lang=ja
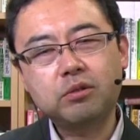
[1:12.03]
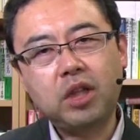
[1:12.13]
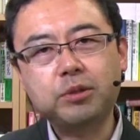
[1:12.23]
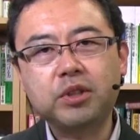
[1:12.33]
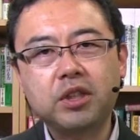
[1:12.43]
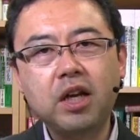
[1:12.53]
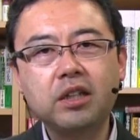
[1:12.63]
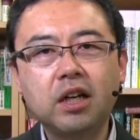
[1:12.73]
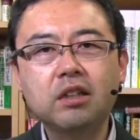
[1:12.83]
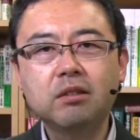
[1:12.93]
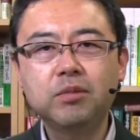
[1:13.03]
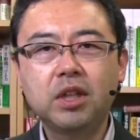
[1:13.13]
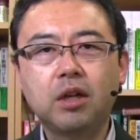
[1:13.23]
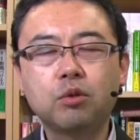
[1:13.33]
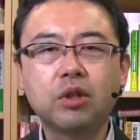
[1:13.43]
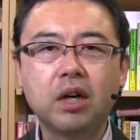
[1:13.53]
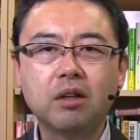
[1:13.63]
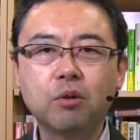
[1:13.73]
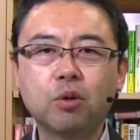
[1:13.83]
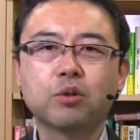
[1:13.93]
の立場じゃないなみたいなことが
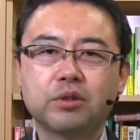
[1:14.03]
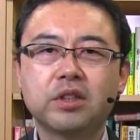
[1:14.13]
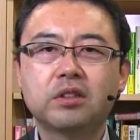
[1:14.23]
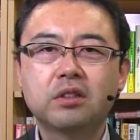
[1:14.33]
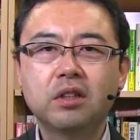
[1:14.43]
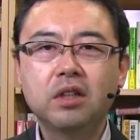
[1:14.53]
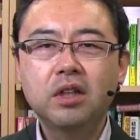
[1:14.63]
起こるんです。